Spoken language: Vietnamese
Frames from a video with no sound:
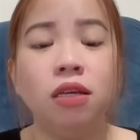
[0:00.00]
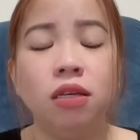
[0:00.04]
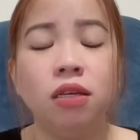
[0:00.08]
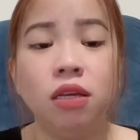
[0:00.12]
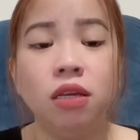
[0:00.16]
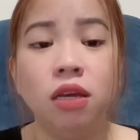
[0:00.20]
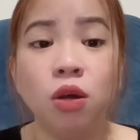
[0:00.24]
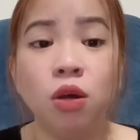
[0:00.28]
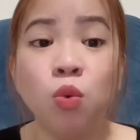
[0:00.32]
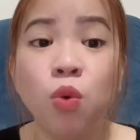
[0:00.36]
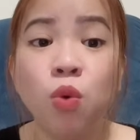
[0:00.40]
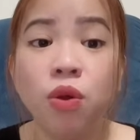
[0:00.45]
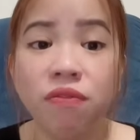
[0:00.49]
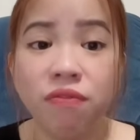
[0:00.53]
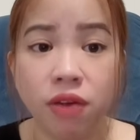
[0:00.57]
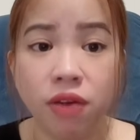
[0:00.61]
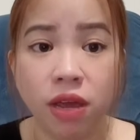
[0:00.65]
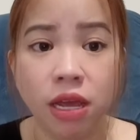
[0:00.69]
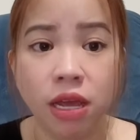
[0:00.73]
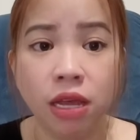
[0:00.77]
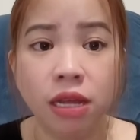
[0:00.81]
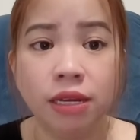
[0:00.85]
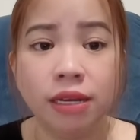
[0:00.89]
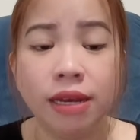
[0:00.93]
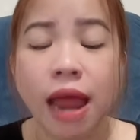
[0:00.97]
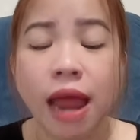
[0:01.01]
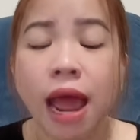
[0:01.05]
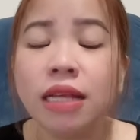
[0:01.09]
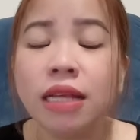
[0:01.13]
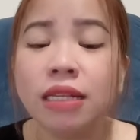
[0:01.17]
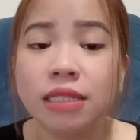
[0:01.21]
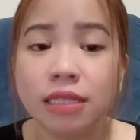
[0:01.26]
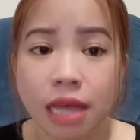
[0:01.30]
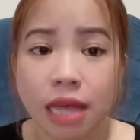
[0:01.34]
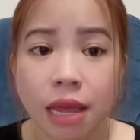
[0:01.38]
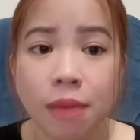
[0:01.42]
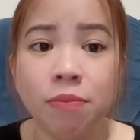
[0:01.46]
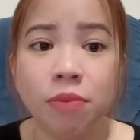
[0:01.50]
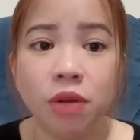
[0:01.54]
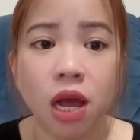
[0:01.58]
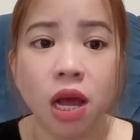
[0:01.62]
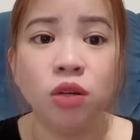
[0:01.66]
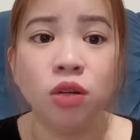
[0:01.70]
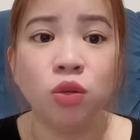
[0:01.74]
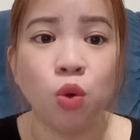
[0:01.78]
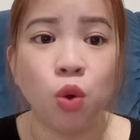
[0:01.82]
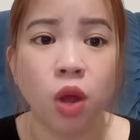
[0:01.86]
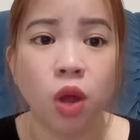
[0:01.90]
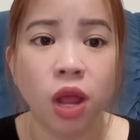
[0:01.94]
những quý vị đang xem
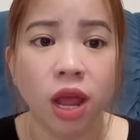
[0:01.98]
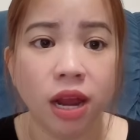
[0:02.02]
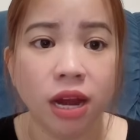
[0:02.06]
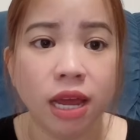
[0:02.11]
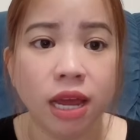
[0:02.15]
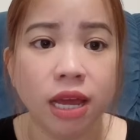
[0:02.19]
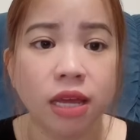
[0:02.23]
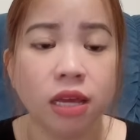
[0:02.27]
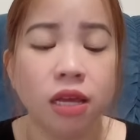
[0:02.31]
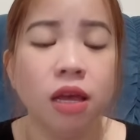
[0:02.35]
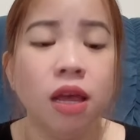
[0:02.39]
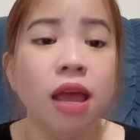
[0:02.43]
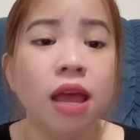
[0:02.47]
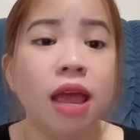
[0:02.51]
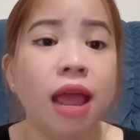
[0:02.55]
kênh của Haley